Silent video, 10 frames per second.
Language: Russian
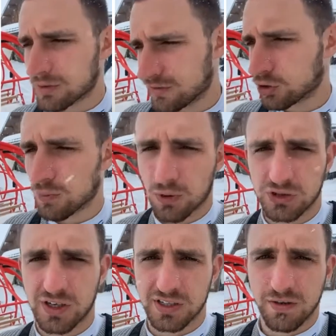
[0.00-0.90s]
с Витьком просто
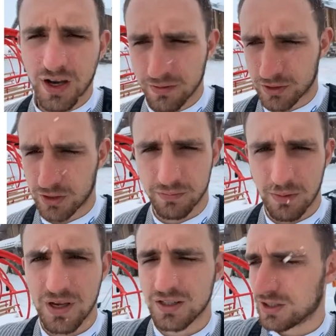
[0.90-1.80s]
разговаривать, и в
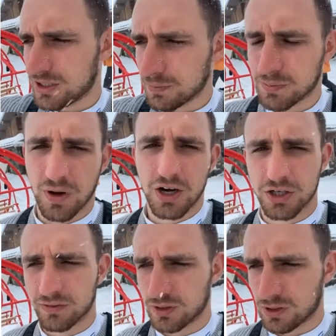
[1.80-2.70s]
моменте тип
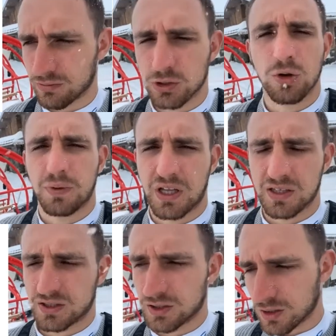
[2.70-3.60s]
спрашивает, а вы кто по
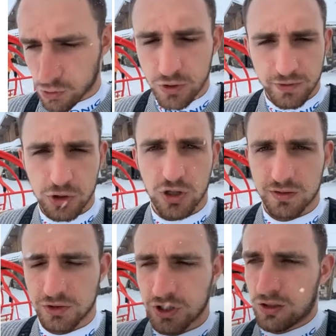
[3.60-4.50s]
нации? Ну и Витек
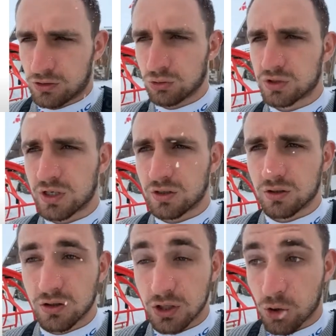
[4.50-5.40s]
отвечает русские,
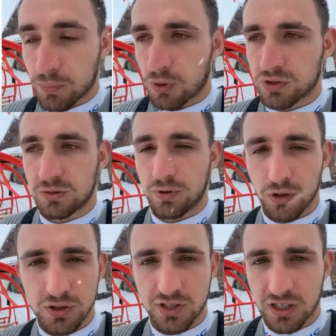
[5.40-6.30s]
и он просто берет
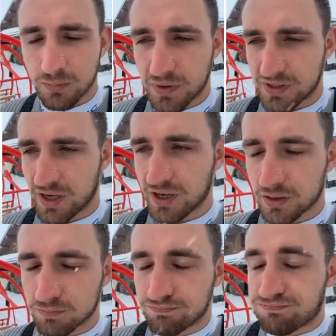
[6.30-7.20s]
с таким презрением.